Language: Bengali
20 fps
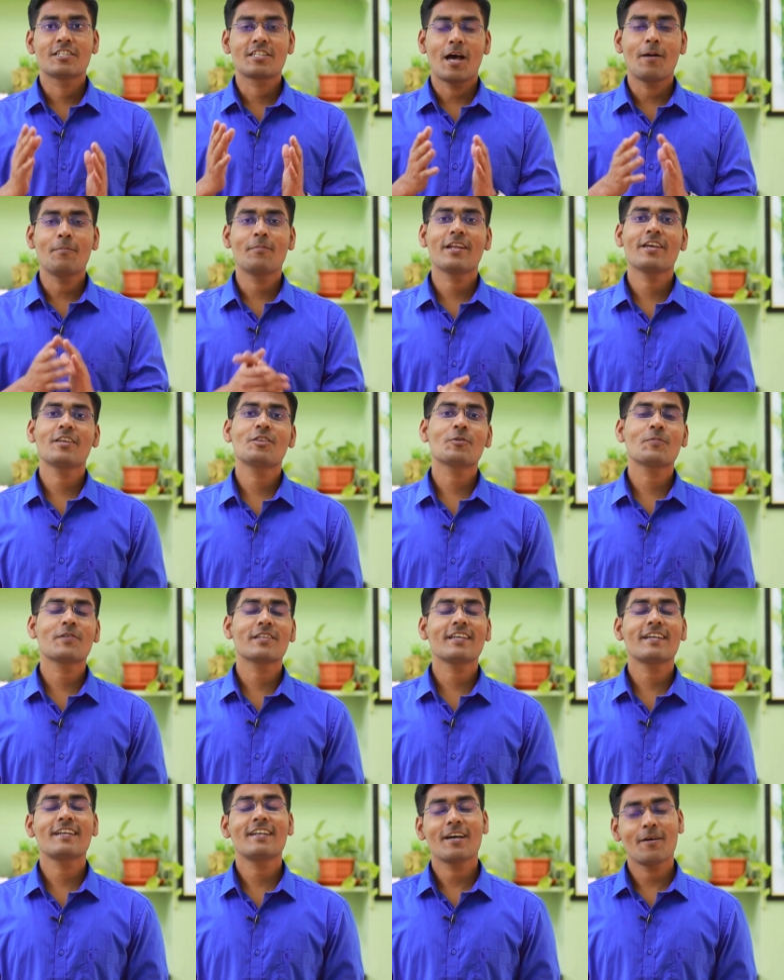সামনেই
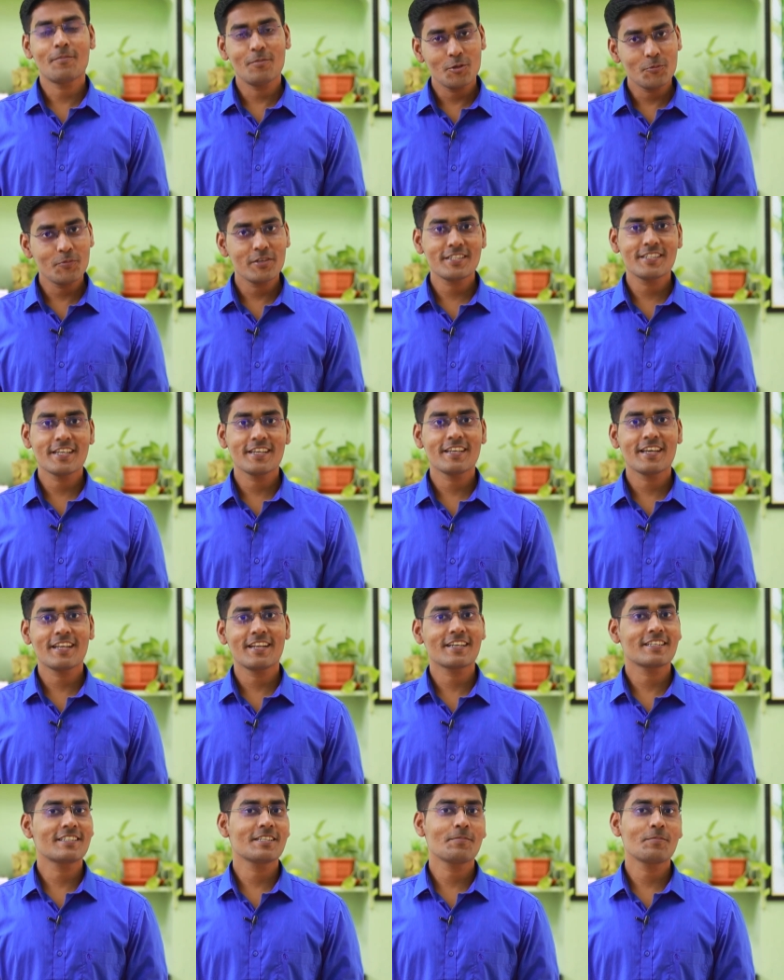তোমাদের ডাব্লিউবিজেই e এর
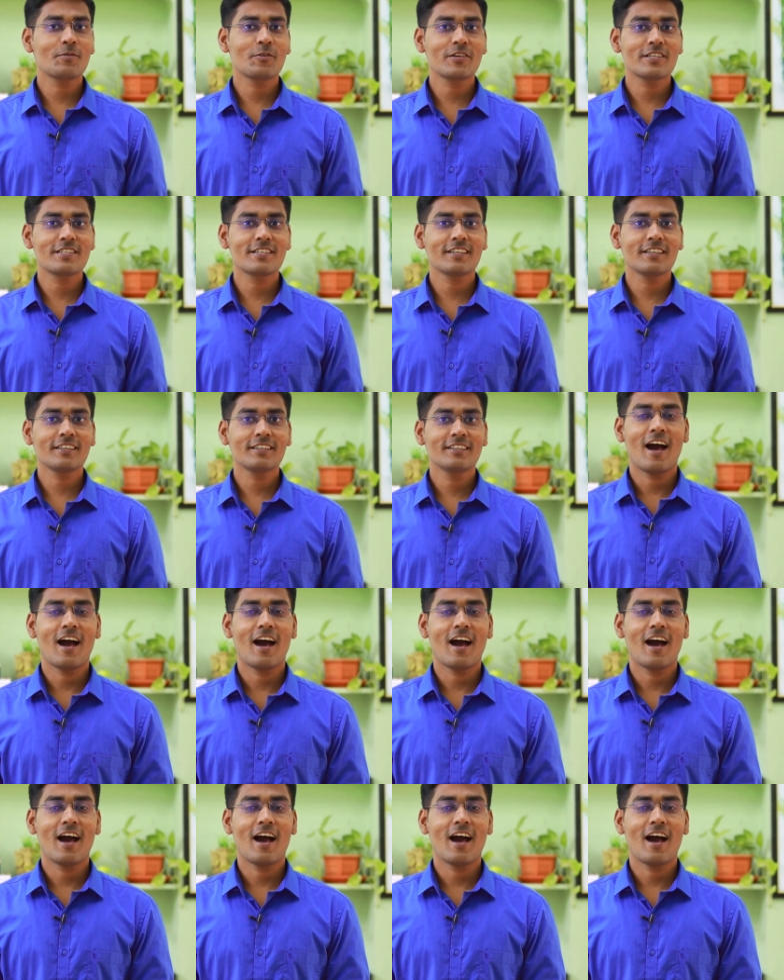এক্সাম রয়েছে